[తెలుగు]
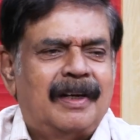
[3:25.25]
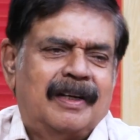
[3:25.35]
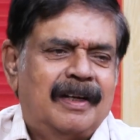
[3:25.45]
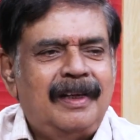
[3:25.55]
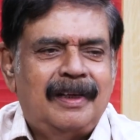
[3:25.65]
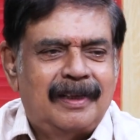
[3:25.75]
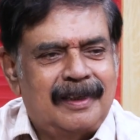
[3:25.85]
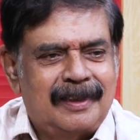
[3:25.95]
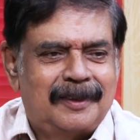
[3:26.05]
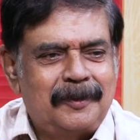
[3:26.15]
అట్లా
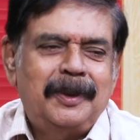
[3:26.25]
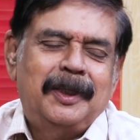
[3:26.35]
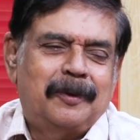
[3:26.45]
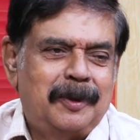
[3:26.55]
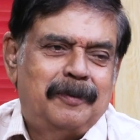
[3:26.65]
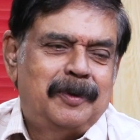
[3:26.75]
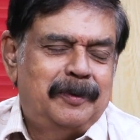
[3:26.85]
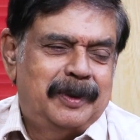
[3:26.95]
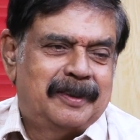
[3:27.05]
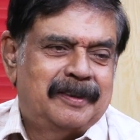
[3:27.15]
ఉన్నాయి కొన్ని
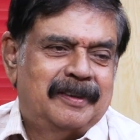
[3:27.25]
మూవీస్